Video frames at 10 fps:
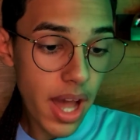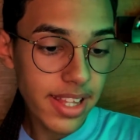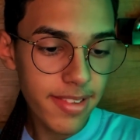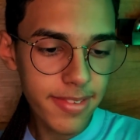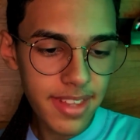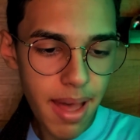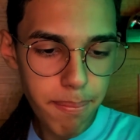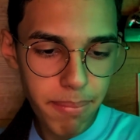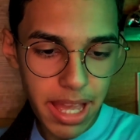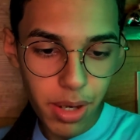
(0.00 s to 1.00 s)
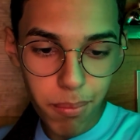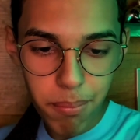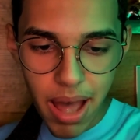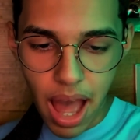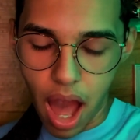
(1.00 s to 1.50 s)
Olha, tem esses cabelos.
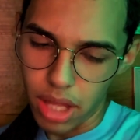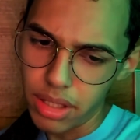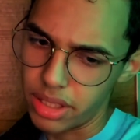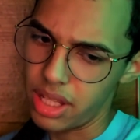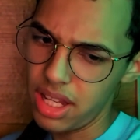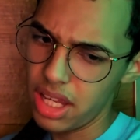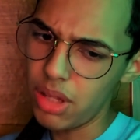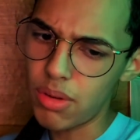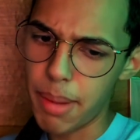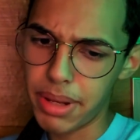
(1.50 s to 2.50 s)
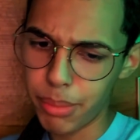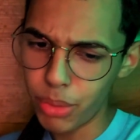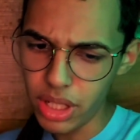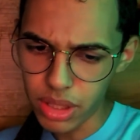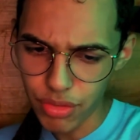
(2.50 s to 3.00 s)
Ma... Ai, que lindo. O cabelo é
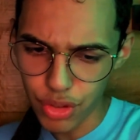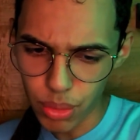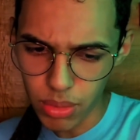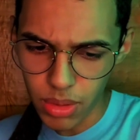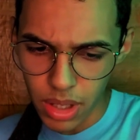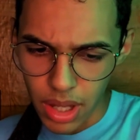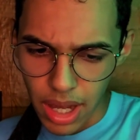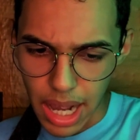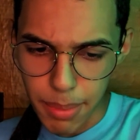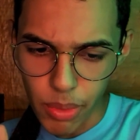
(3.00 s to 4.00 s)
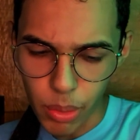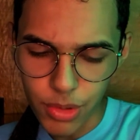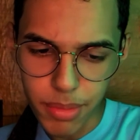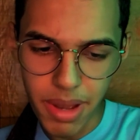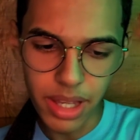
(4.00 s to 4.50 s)
bonito, viu? Cabelo é uma
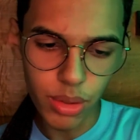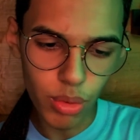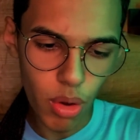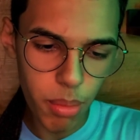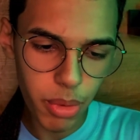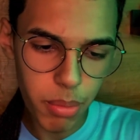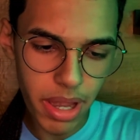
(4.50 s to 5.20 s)
coisa Maiano dormiu,